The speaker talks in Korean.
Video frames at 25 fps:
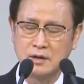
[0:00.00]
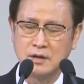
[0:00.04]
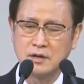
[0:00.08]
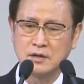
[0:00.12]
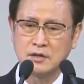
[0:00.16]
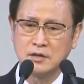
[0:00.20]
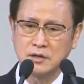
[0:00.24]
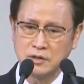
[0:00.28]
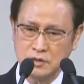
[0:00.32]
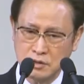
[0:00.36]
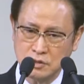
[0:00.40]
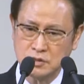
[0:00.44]

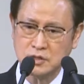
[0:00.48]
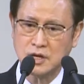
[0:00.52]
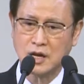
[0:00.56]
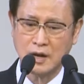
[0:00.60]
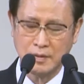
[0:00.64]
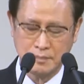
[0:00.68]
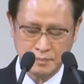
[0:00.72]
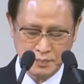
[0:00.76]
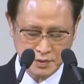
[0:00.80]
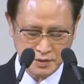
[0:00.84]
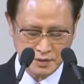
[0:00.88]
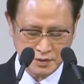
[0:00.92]
그런
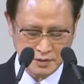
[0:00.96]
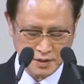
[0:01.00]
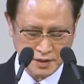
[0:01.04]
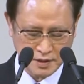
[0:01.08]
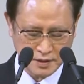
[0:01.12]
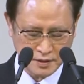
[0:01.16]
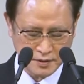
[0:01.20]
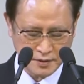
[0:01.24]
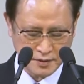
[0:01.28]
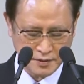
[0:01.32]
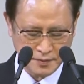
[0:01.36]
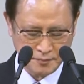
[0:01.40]
사람 편이
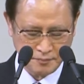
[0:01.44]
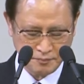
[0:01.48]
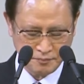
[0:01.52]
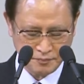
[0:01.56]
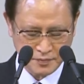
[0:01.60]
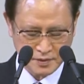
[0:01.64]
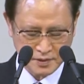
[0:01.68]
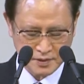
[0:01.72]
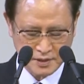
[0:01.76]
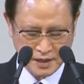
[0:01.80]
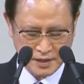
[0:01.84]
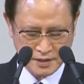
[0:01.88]
되는 거예요.
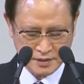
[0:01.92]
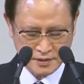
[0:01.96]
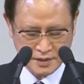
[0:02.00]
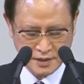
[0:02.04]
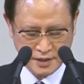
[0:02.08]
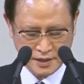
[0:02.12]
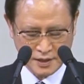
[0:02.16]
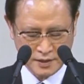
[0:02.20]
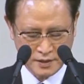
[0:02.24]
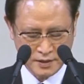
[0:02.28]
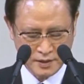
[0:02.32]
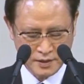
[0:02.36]
자,
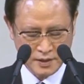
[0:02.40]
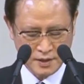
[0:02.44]
이제